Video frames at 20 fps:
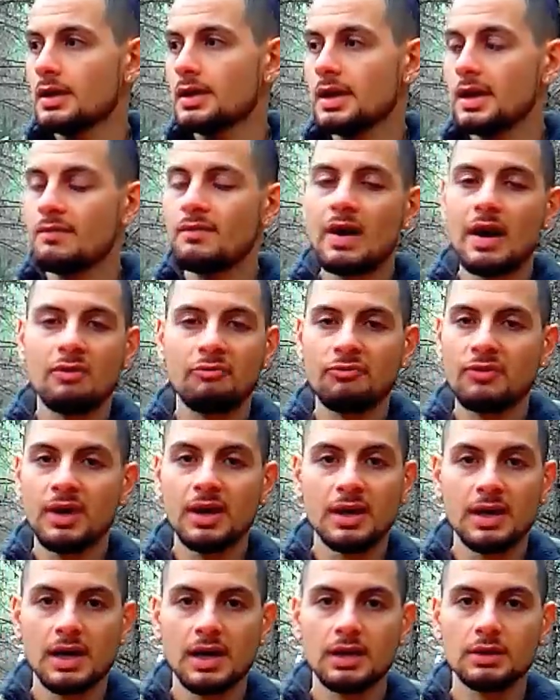che va
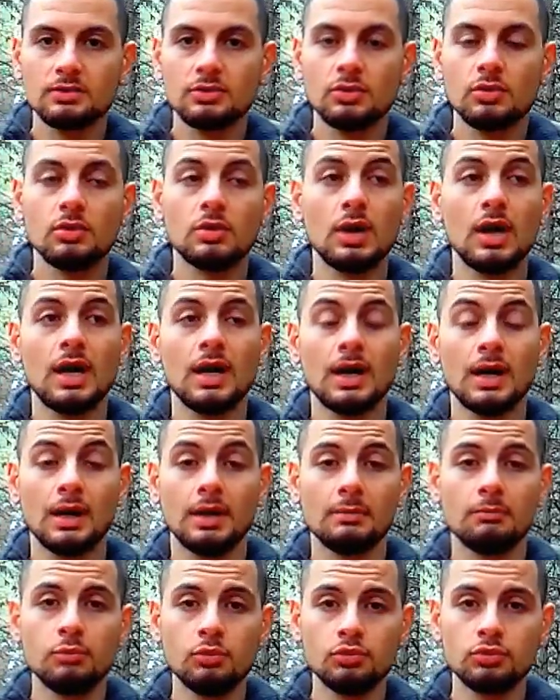affiancato
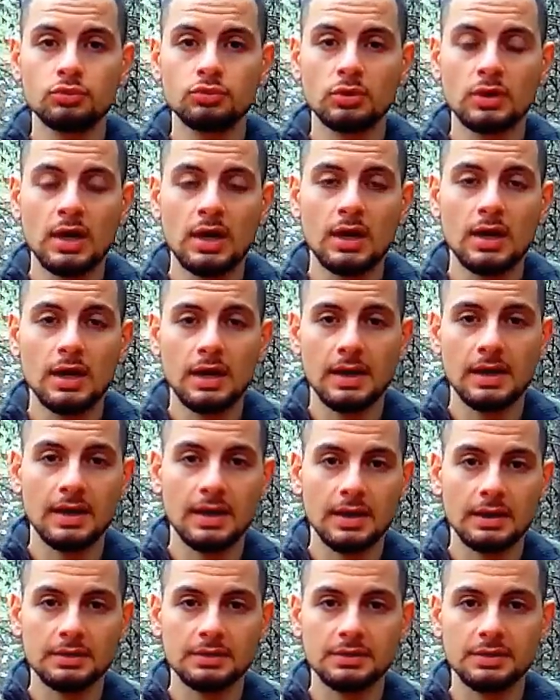a bussola e
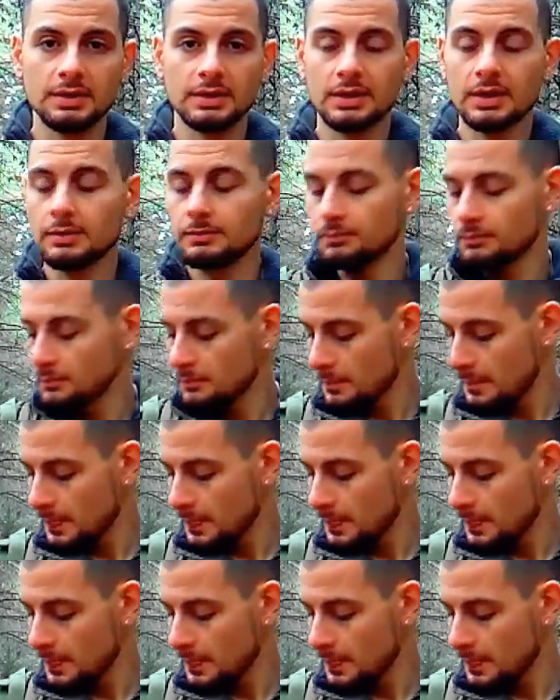cartina.